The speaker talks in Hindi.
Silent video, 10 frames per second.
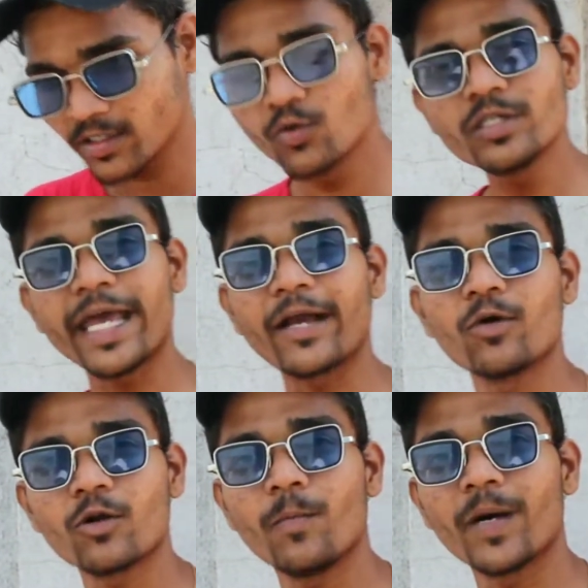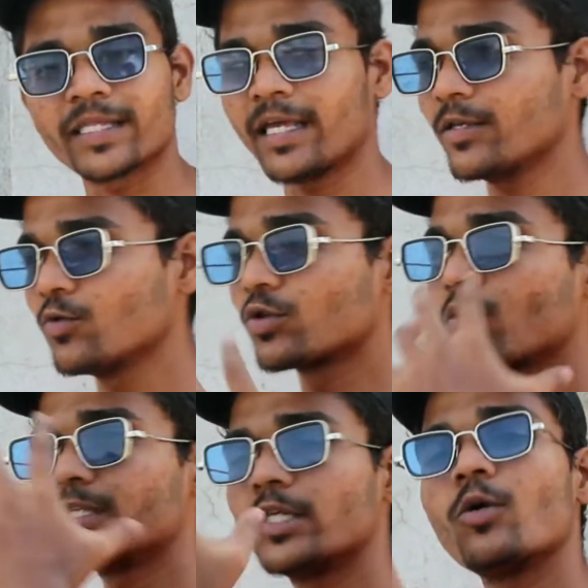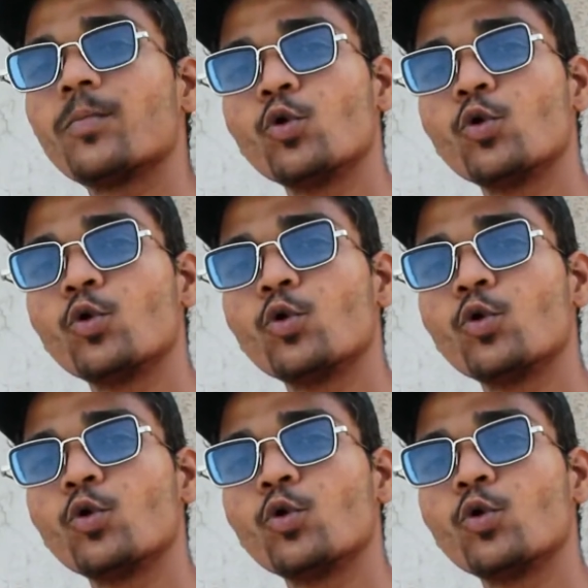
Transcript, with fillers: क्योंकि जैगवार को पता है कि उसको किसी को